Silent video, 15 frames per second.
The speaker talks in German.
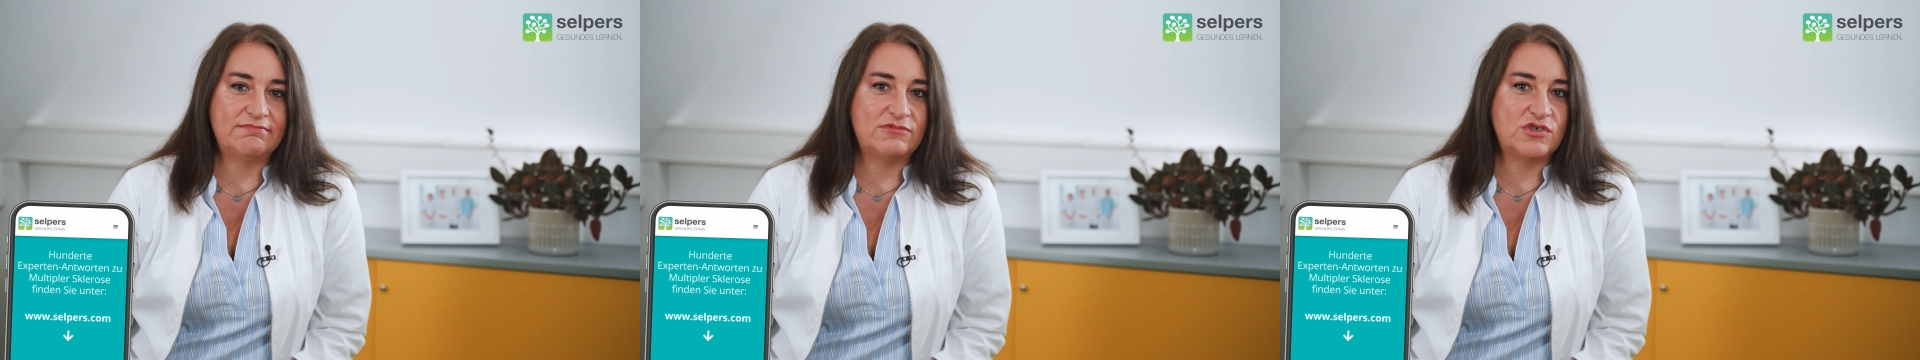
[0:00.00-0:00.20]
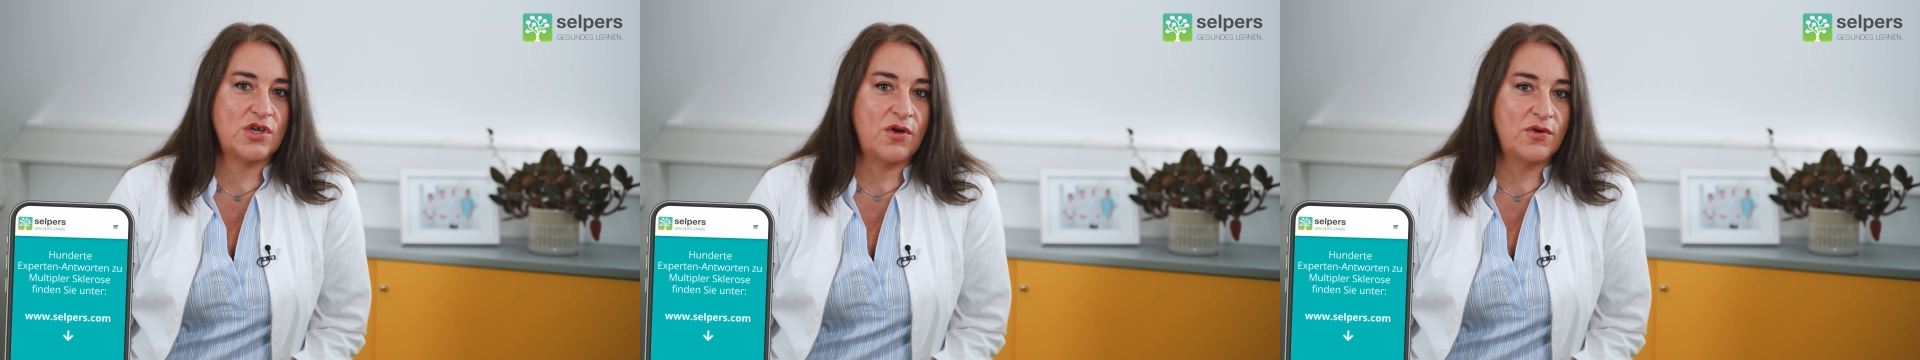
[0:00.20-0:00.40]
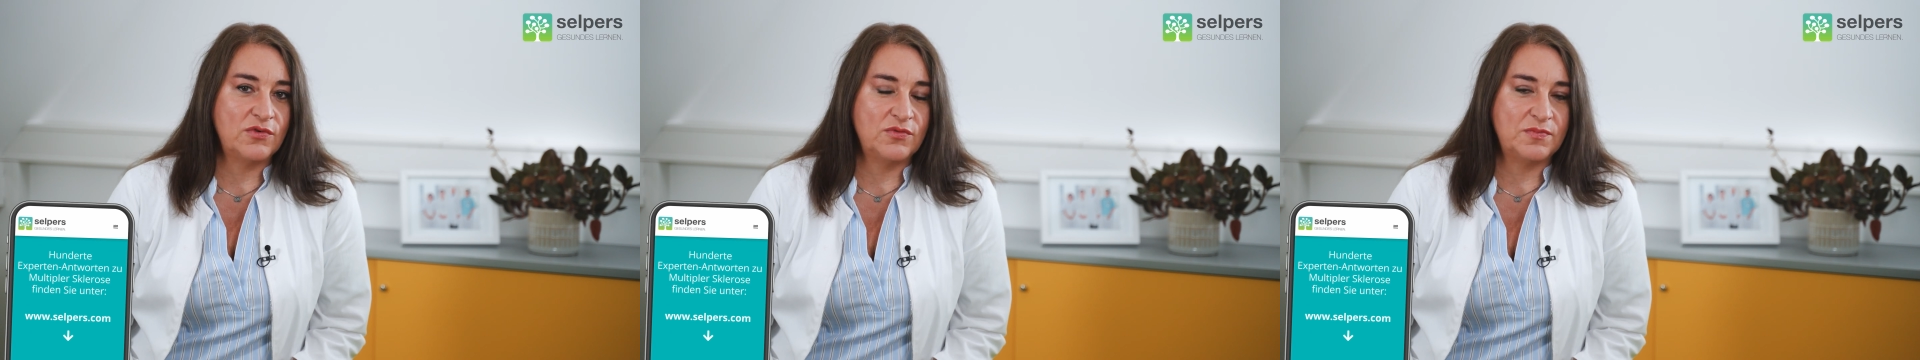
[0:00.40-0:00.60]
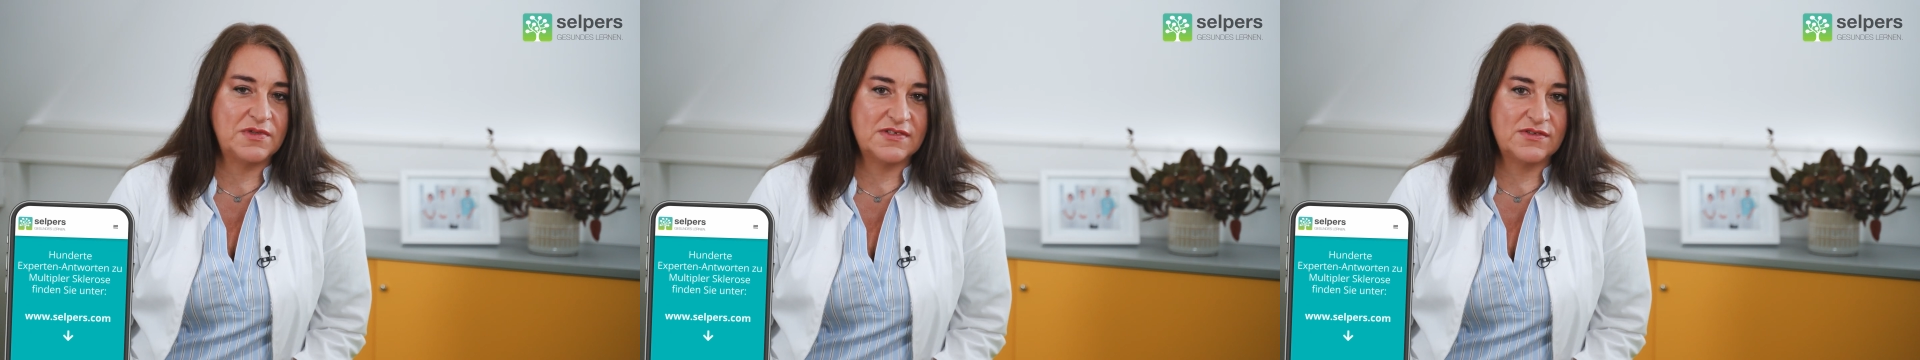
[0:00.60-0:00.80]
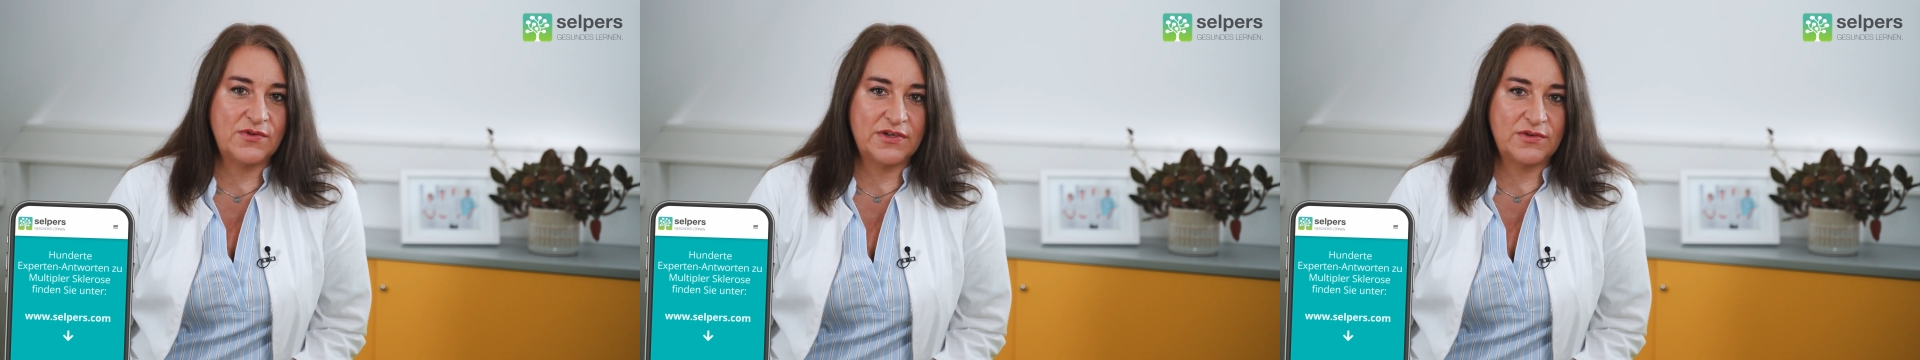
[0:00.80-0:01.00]
schauen, ob
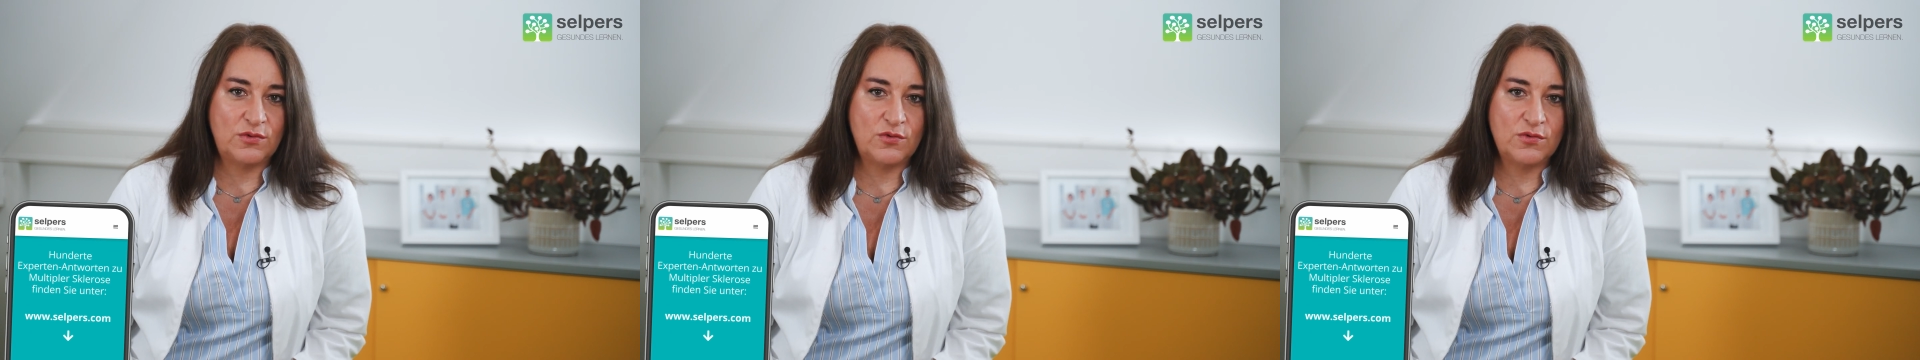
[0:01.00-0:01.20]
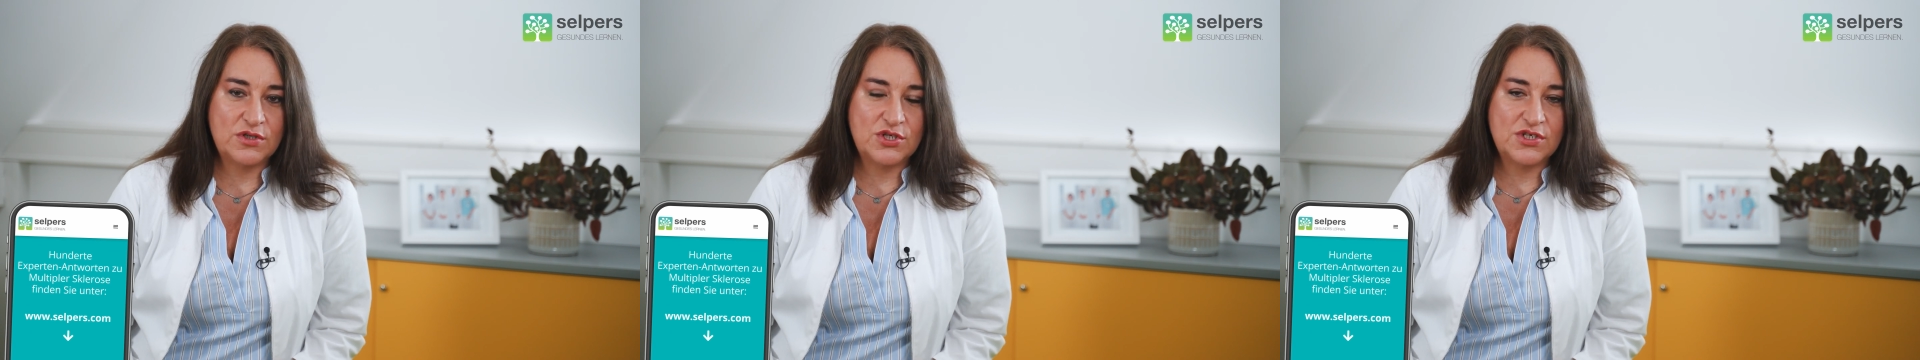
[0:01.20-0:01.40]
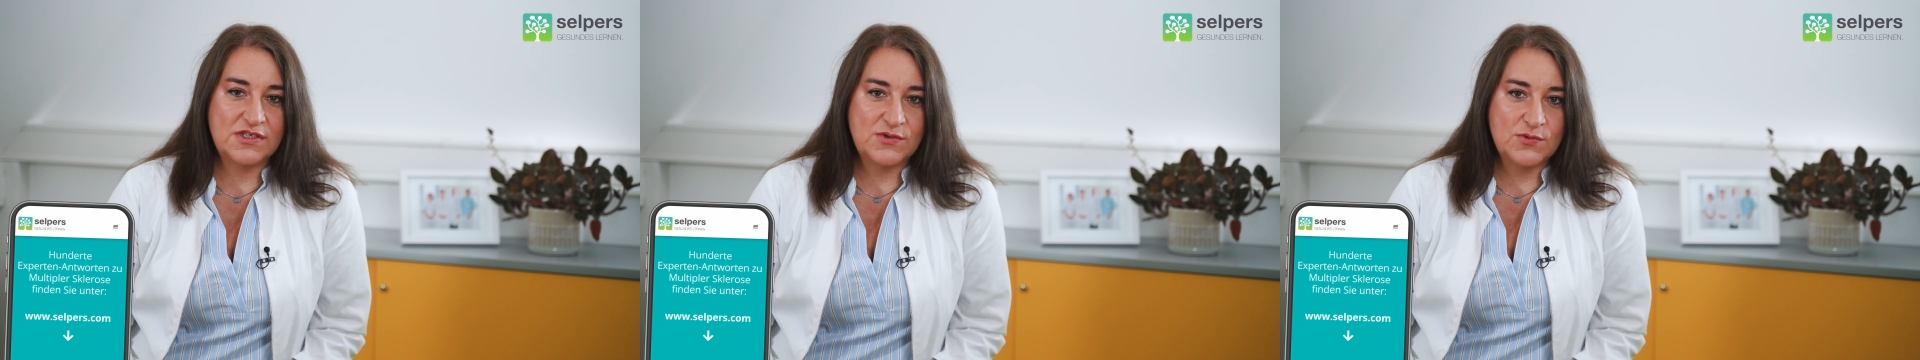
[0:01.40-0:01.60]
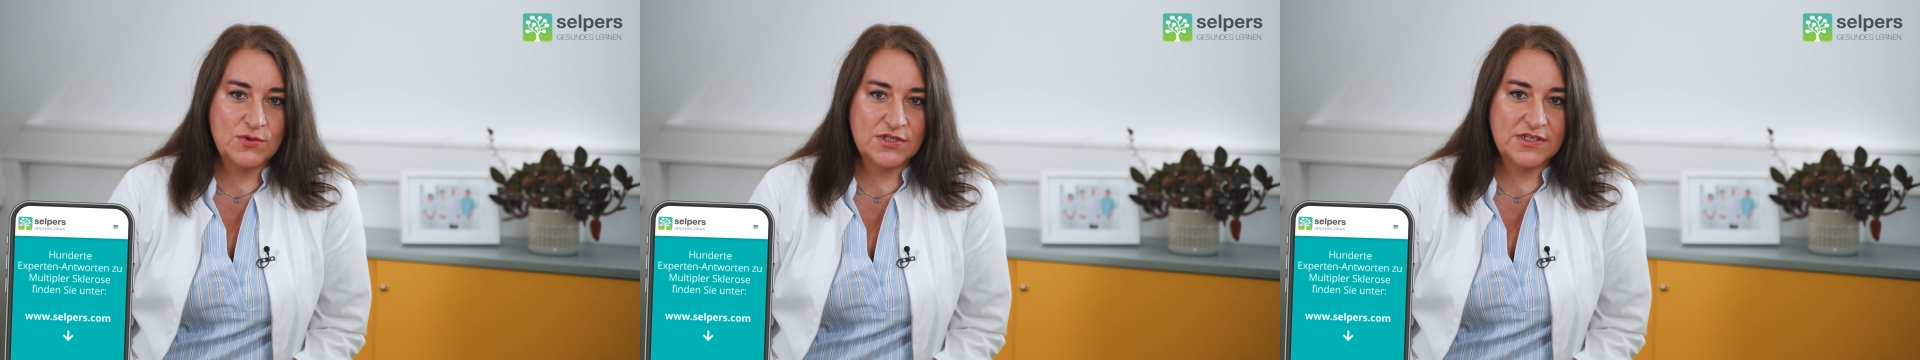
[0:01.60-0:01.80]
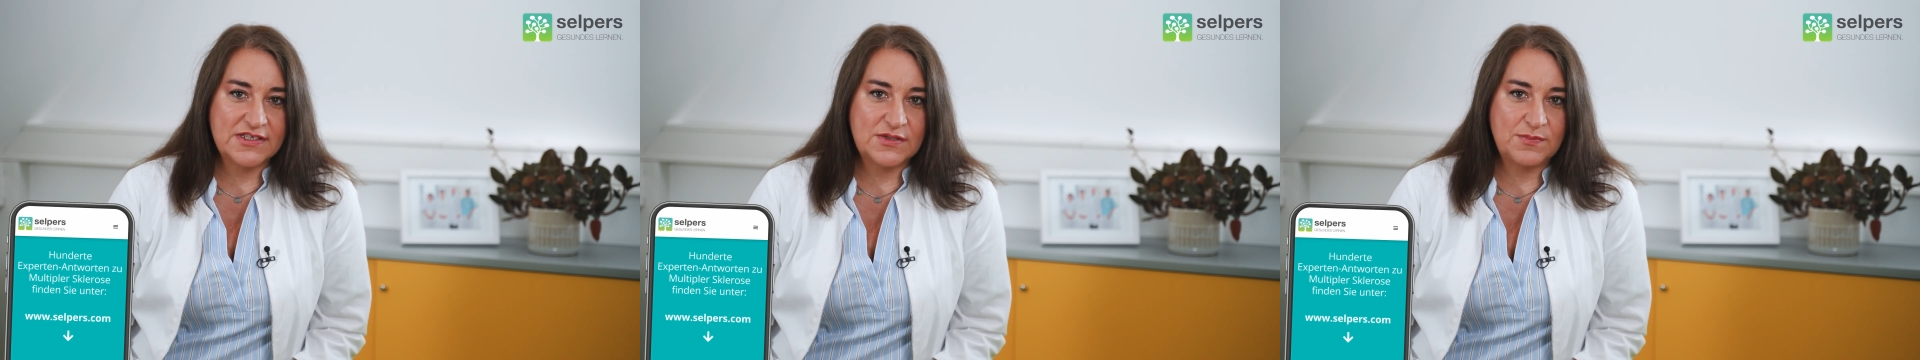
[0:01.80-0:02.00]
das neurologische
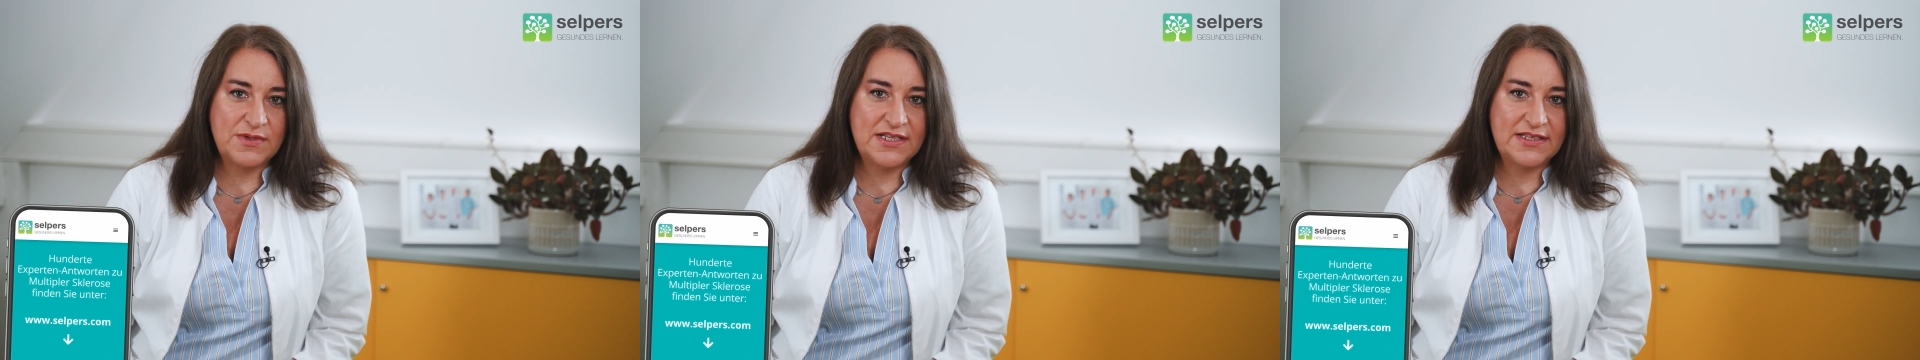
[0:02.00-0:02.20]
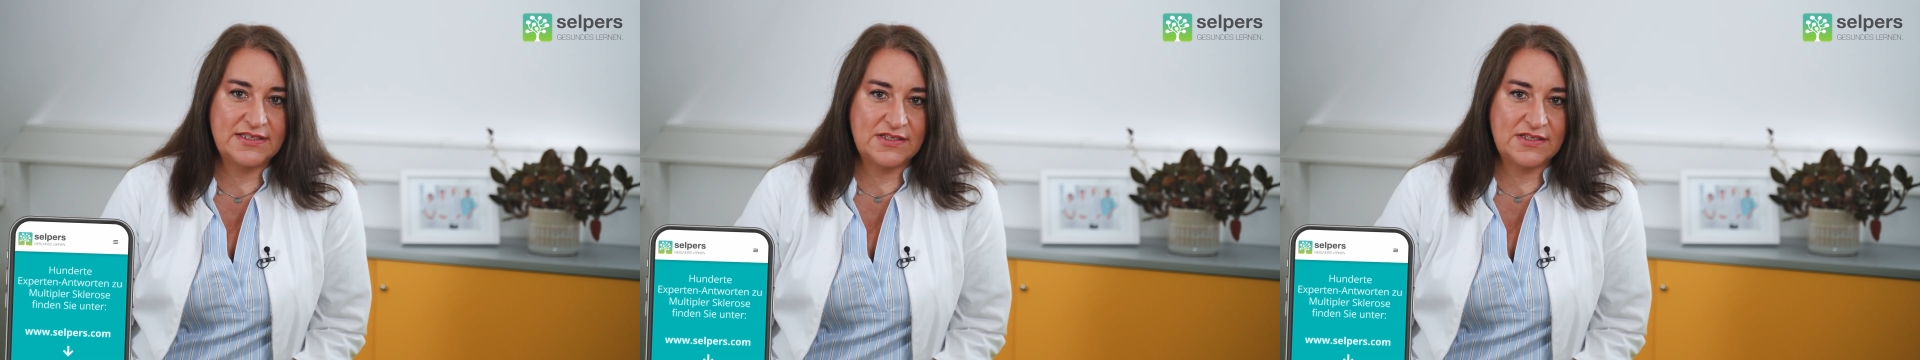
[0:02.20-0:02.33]
Zustandsbild